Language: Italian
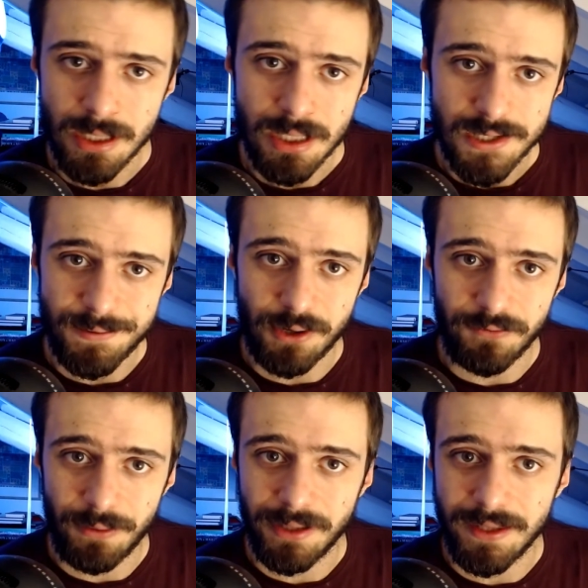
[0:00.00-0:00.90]
Spero
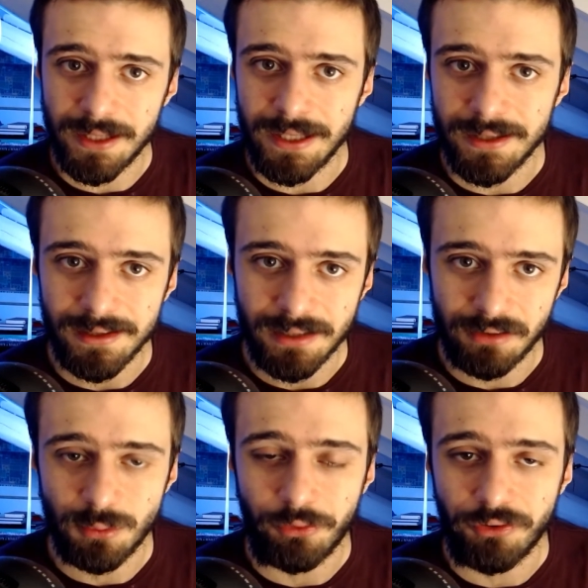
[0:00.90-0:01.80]
ovviamente che la
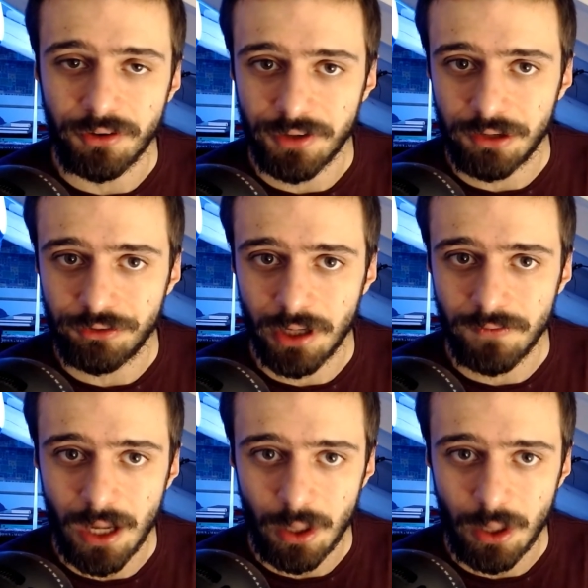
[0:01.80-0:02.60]
situazione si risolva,